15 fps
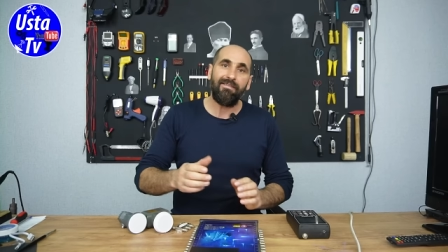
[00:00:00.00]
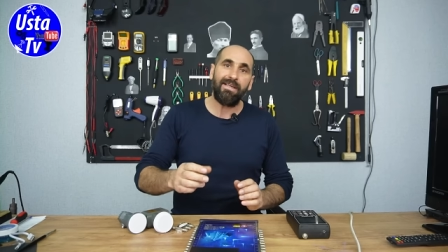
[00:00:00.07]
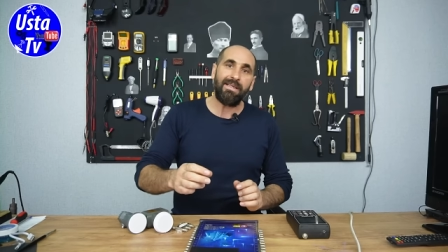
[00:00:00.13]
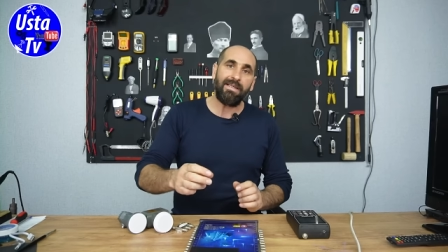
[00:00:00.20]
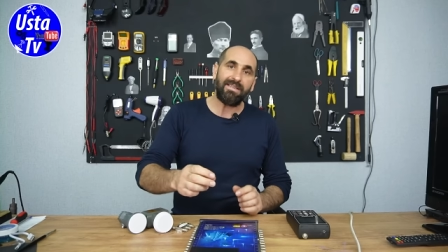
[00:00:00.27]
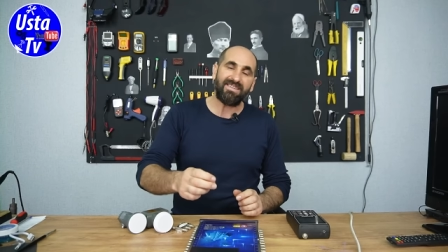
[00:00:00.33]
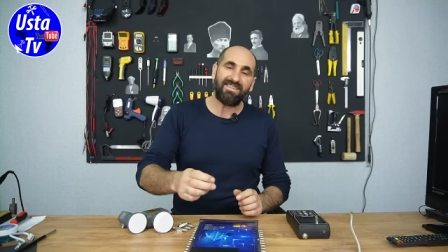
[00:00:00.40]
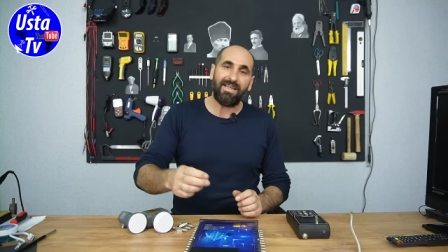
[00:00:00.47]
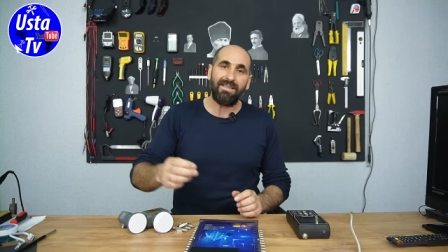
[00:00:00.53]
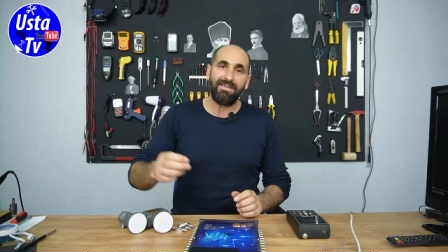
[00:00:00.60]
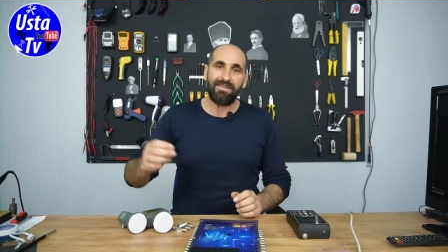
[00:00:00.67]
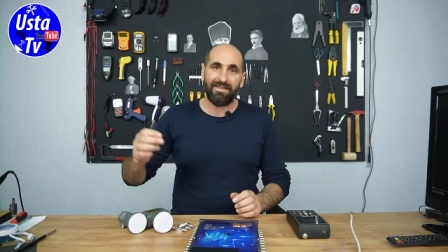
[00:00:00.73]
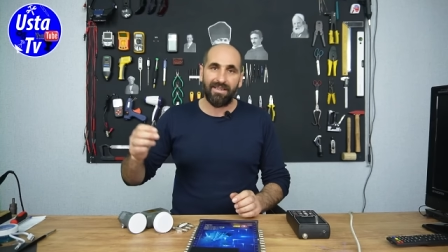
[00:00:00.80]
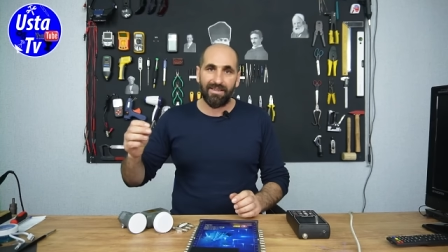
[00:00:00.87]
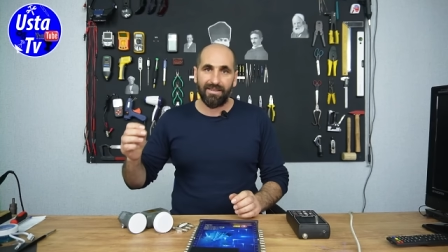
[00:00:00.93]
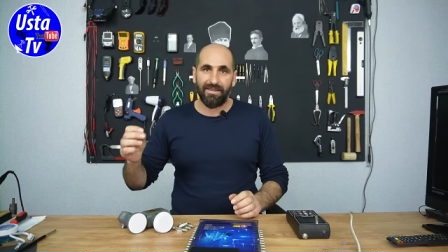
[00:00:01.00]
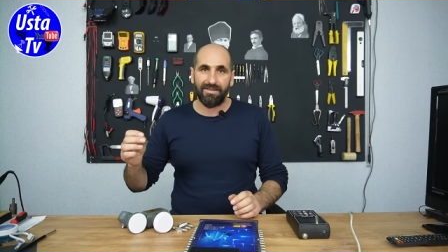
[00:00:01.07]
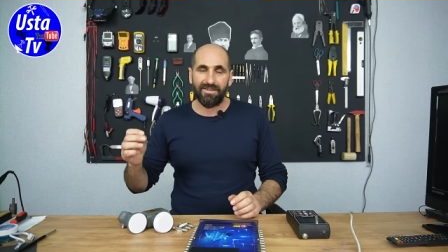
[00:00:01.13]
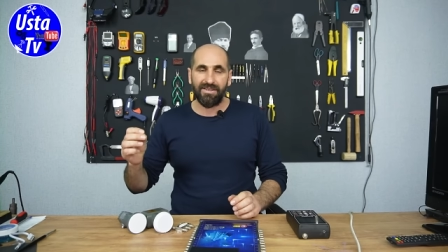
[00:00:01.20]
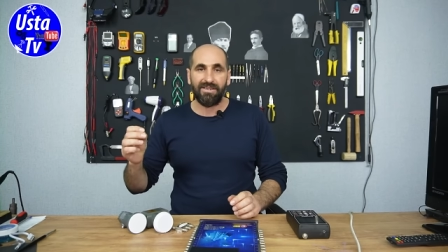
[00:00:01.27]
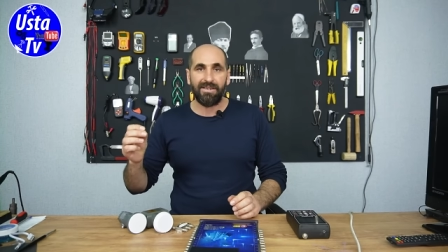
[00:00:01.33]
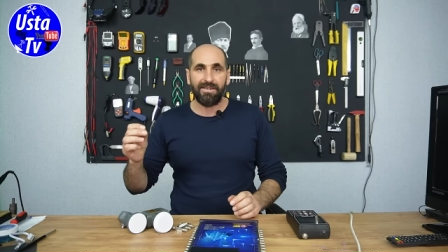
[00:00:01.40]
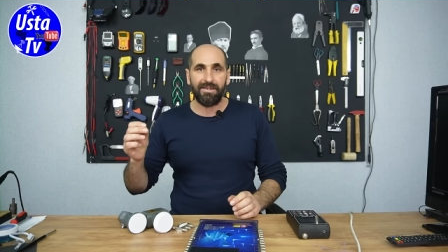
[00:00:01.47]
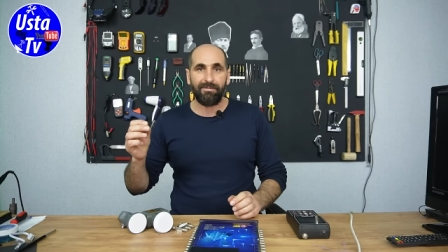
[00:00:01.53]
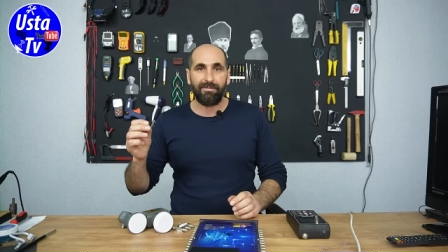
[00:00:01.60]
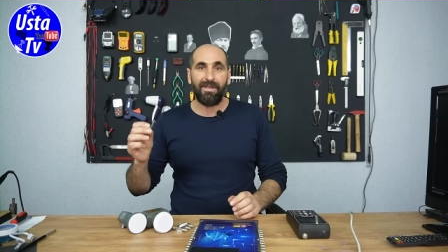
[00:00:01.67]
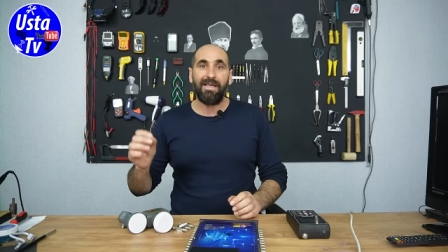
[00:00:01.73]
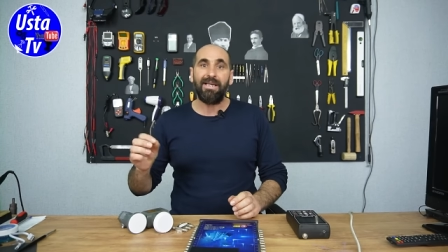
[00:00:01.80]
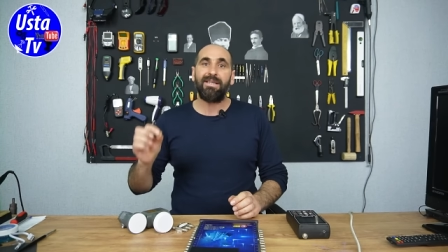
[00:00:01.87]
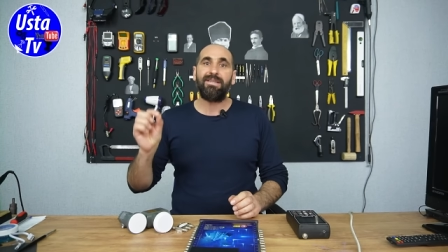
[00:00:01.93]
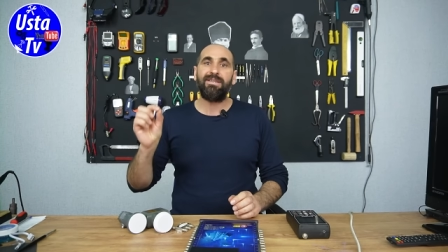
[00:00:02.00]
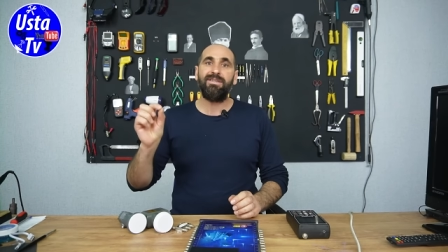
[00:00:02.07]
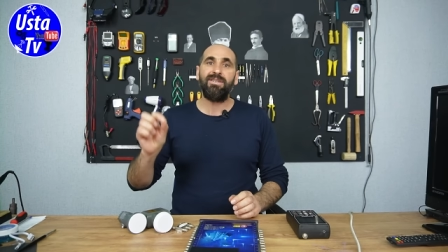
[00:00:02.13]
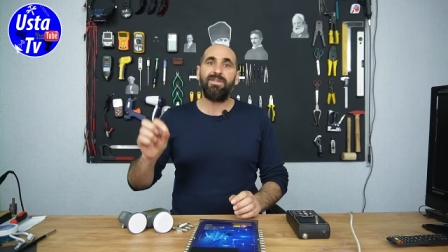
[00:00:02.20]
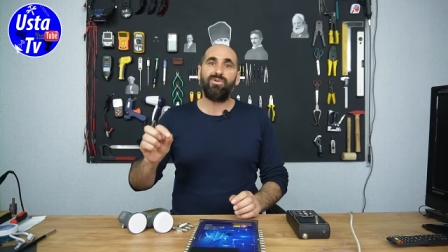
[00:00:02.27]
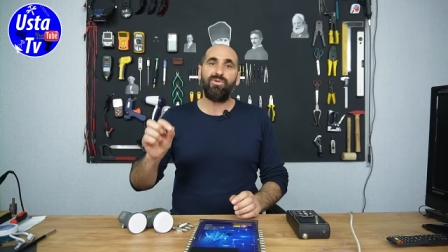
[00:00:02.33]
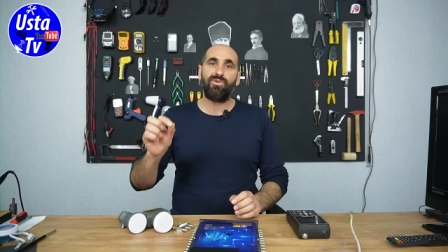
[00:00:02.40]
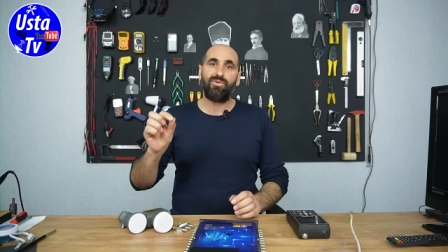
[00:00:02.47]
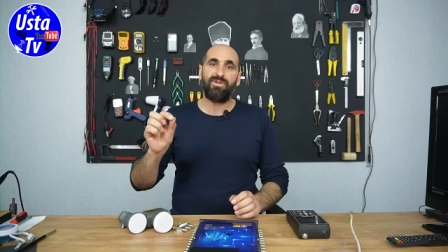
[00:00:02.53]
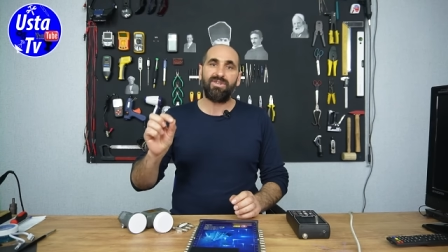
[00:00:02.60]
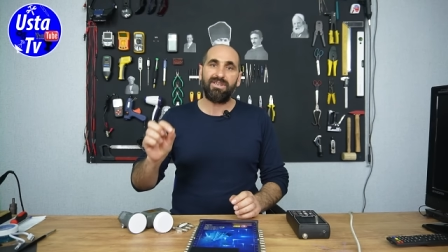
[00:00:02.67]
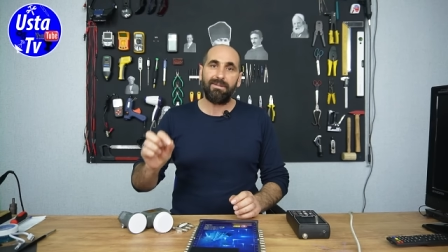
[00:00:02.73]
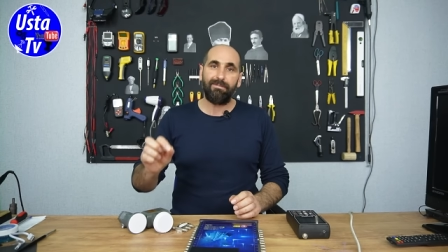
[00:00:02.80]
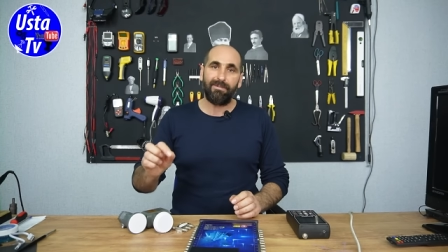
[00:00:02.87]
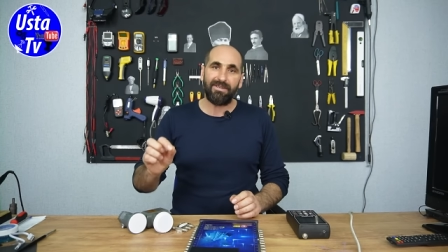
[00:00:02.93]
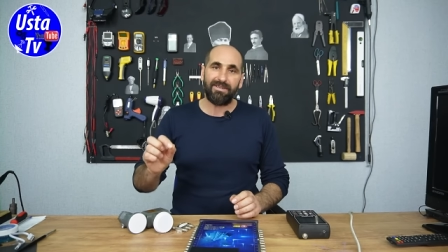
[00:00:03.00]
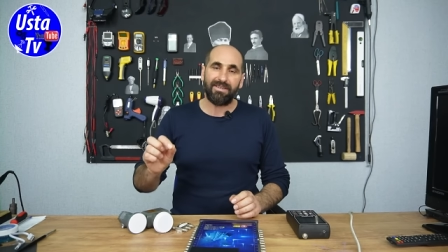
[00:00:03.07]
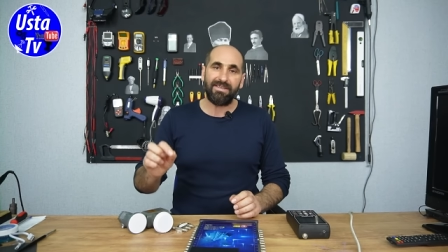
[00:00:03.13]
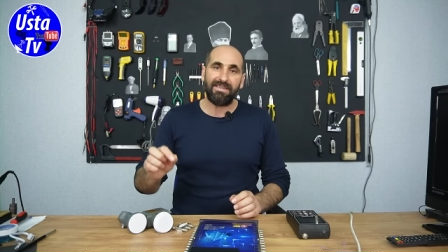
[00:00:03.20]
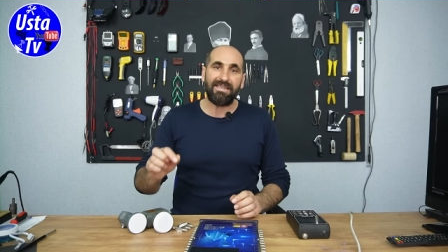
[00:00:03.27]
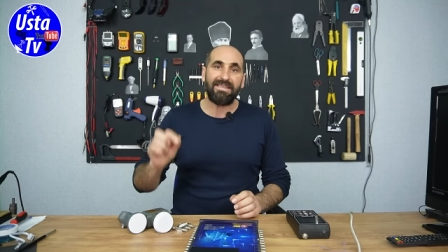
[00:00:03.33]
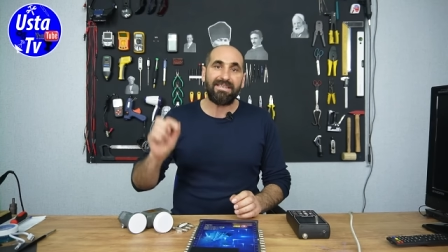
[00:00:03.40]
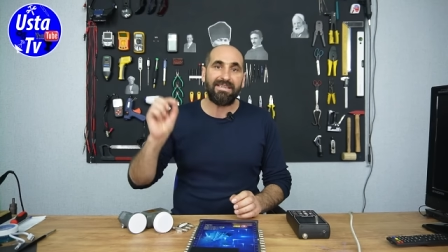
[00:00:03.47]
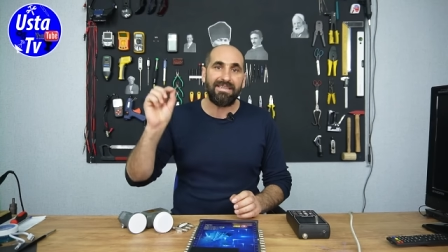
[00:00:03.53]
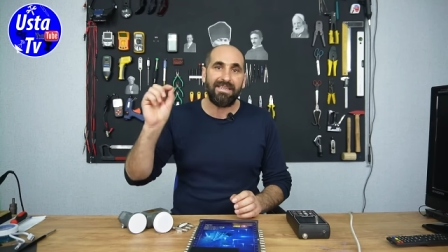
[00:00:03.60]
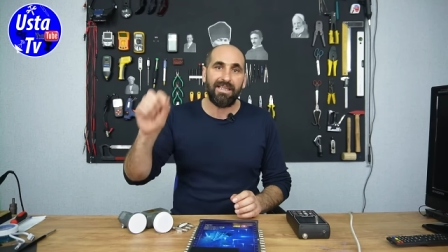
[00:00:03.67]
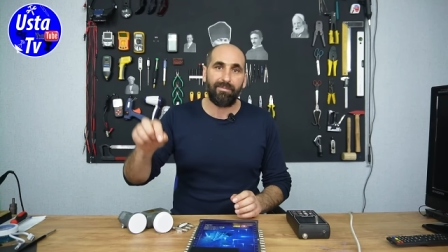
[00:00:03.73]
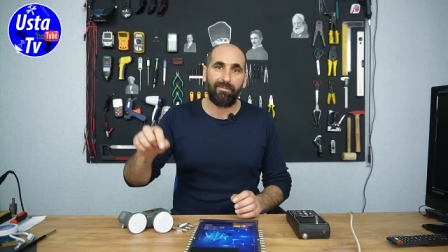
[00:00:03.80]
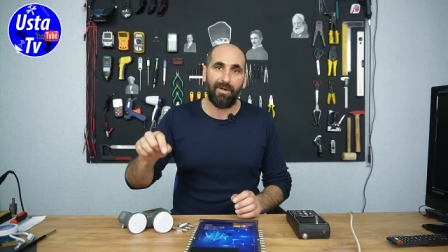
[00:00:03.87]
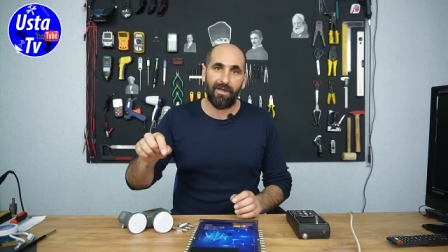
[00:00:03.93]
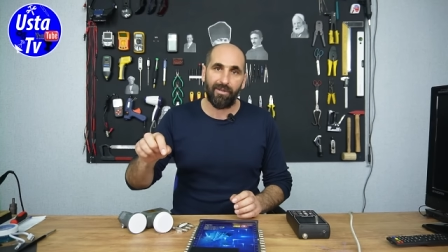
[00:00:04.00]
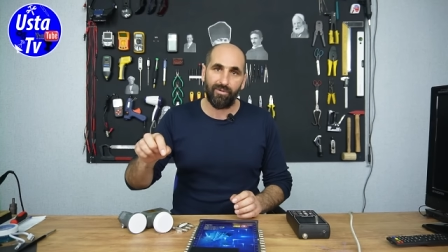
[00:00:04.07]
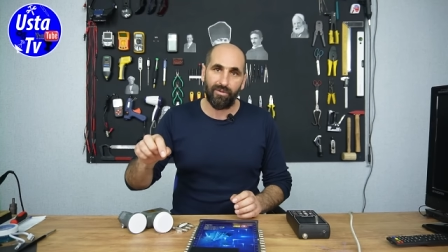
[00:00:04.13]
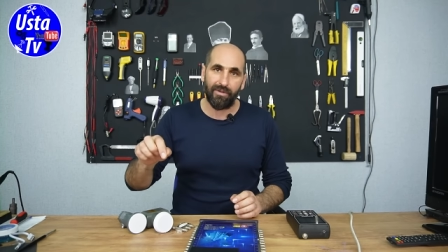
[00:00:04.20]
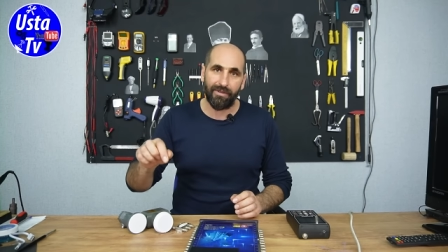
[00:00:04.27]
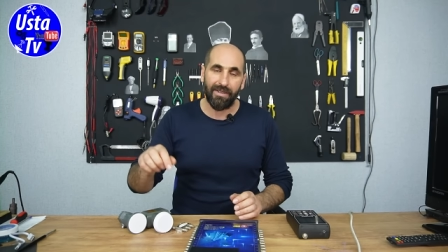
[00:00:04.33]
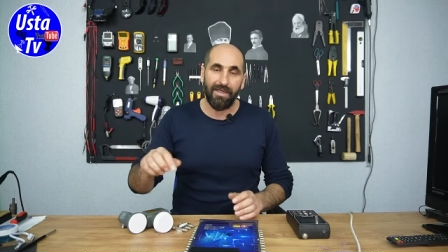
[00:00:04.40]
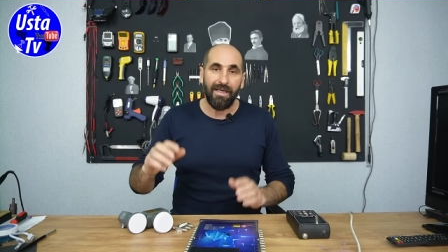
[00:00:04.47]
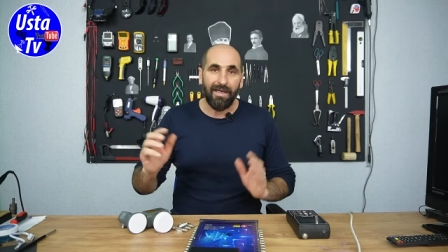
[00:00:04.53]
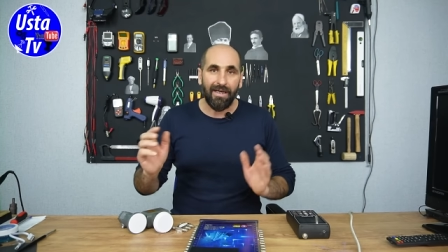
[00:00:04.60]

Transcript: ve santralden çıkarıp Dijitürk'ün splitter'ına direkt bağlıyorlar.